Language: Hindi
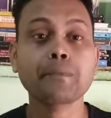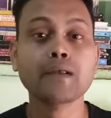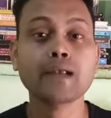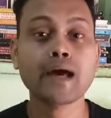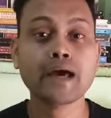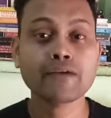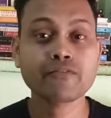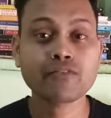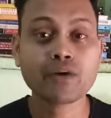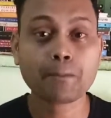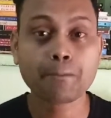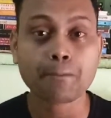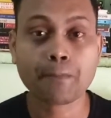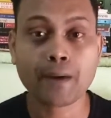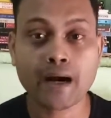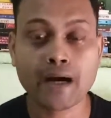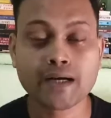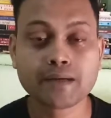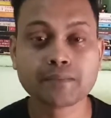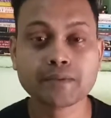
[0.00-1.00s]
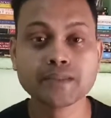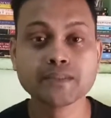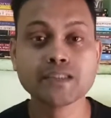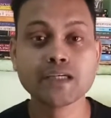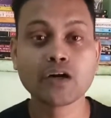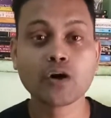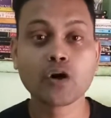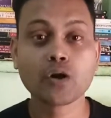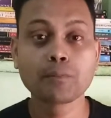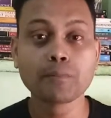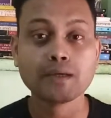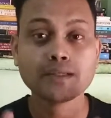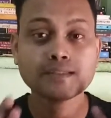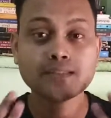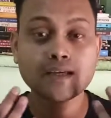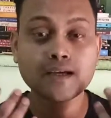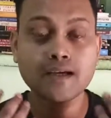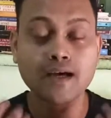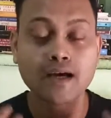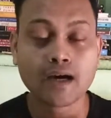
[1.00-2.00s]
लाइफ का पार्ट बन जाए और मैं
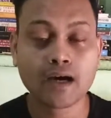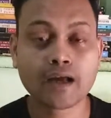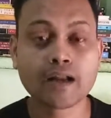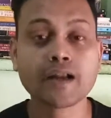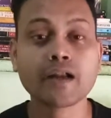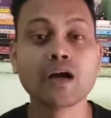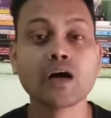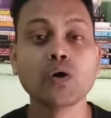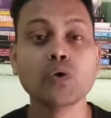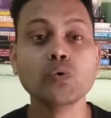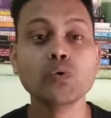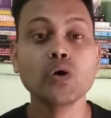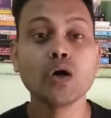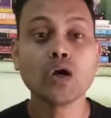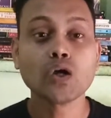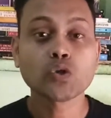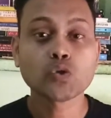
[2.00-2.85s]
इसे कर रहा हूँ